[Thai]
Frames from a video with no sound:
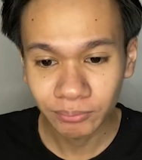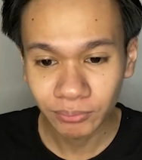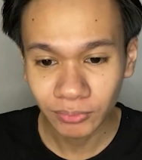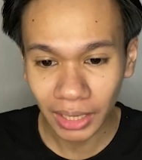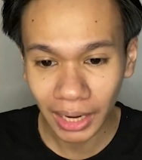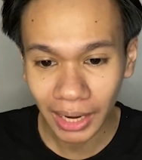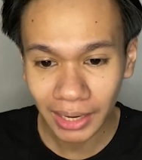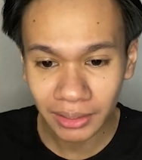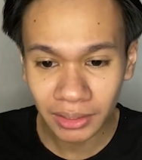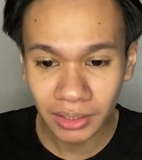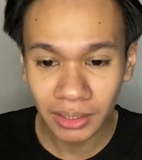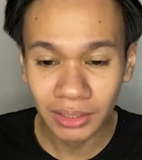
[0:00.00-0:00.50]

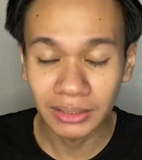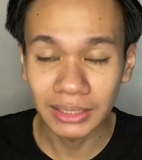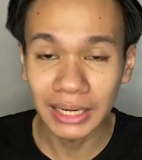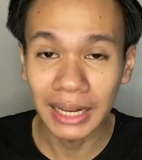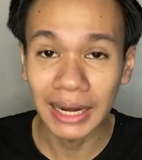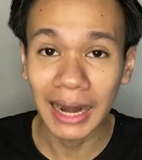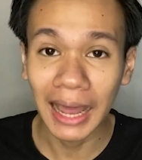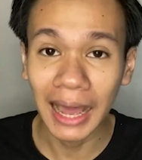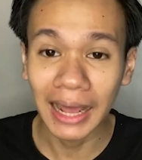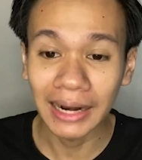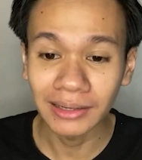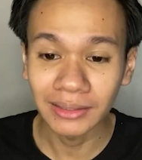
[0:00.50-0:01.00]
ร้านหนึ่งใน
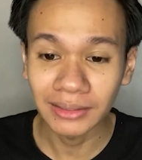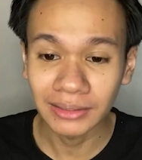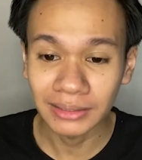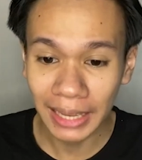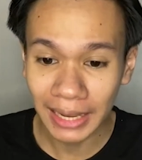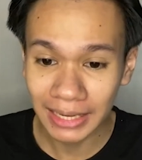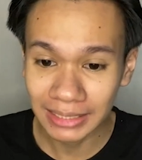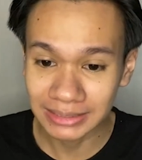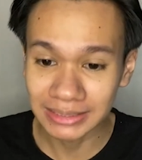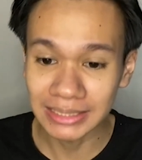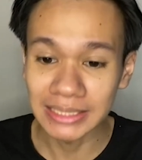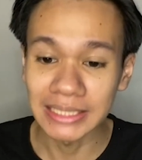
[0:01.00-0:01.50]
ร้านใน
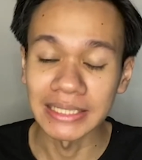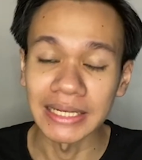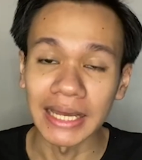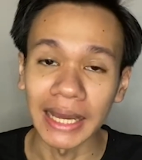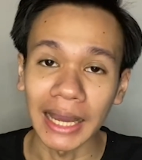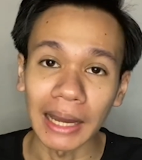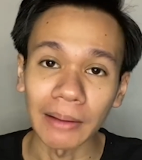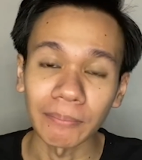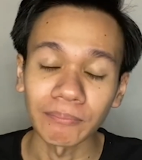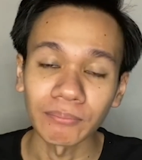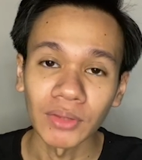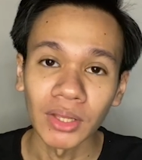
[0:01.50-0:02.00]
IG นะค
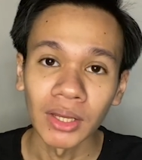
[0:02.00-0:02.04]
รับ